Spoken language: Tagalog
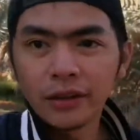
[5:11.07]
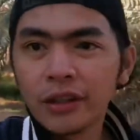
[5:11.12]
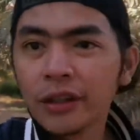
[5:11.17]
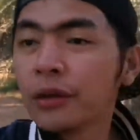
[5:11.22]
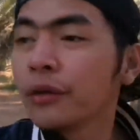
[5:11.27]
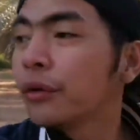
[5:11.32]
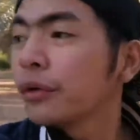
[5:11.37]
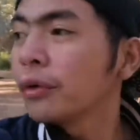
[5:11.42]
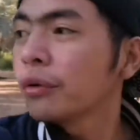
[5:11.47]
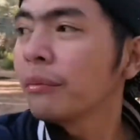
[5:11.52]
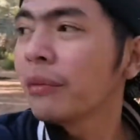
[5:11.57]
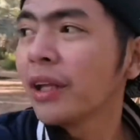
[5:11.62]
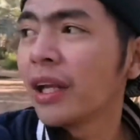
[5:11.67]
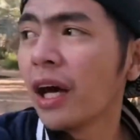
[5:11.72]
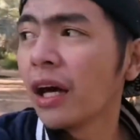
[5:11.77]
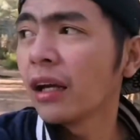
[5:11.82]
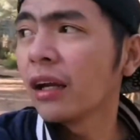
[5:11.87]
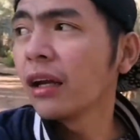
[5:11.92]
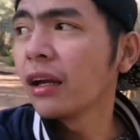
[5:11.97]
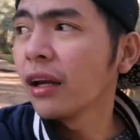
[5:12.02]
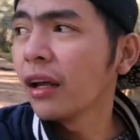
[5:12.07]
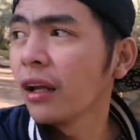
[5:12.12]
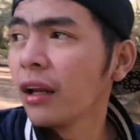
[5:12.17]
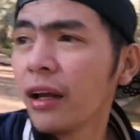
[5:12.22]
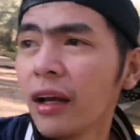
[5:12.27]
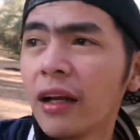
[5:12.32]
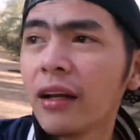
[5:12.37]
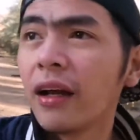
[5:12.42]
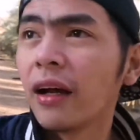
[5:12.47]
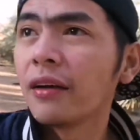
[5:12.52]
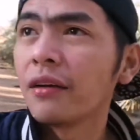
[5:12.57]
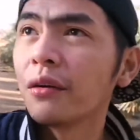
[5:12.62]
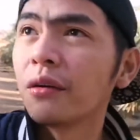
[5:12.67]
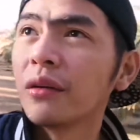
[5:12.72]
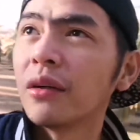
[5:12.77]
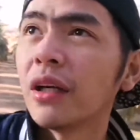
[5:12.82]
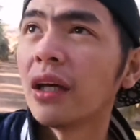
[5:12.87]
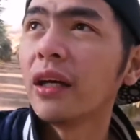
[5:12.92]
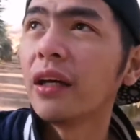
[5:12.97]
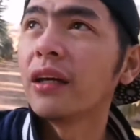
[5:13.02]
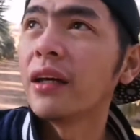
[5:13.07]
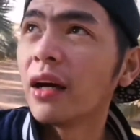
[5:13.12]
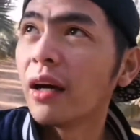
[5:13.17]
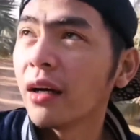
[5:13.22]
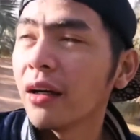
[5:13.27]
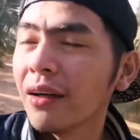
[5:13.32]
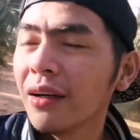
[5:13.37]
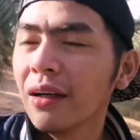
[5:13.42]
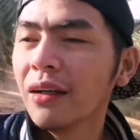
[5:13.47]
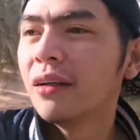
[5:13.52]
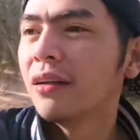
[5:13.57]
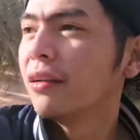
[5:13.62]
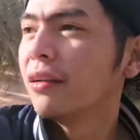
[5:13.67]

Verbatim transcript: Siguro may naririnig kayong iyak.